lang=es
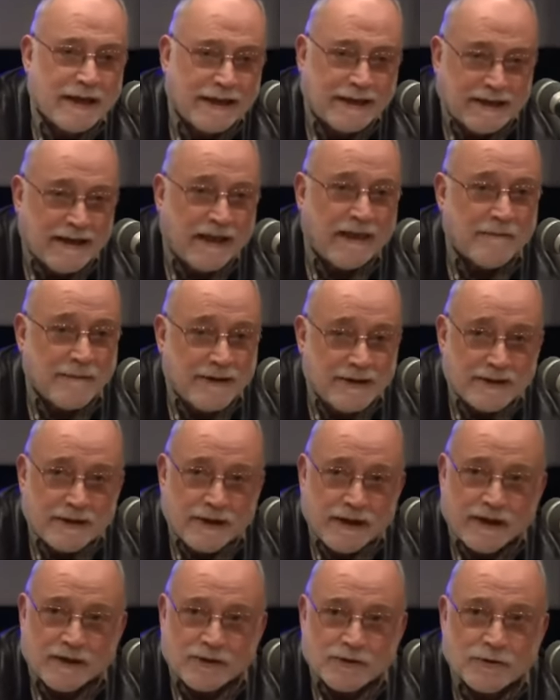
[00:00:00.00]
Y nada más
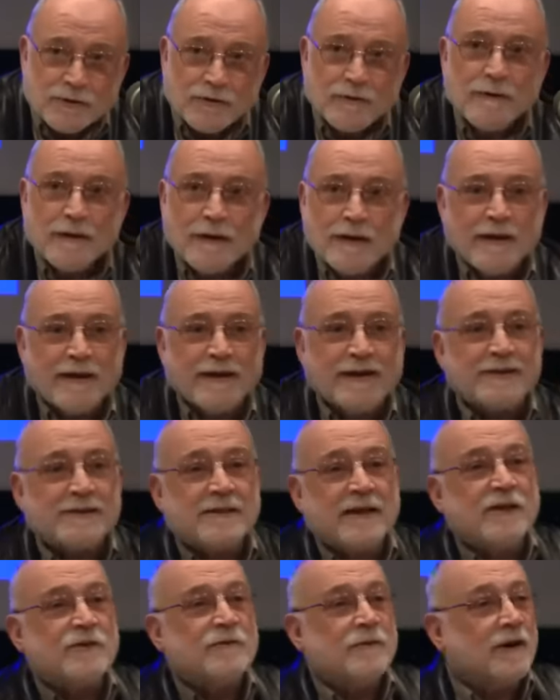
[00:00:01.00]
que esto.
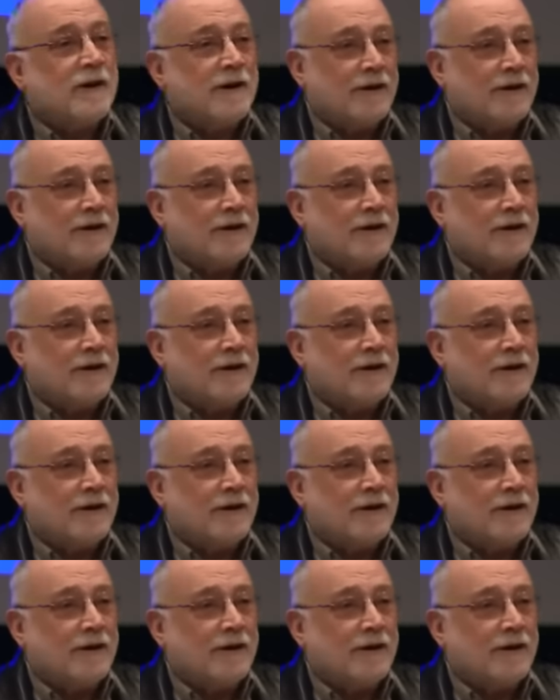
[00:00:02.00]
Esta es...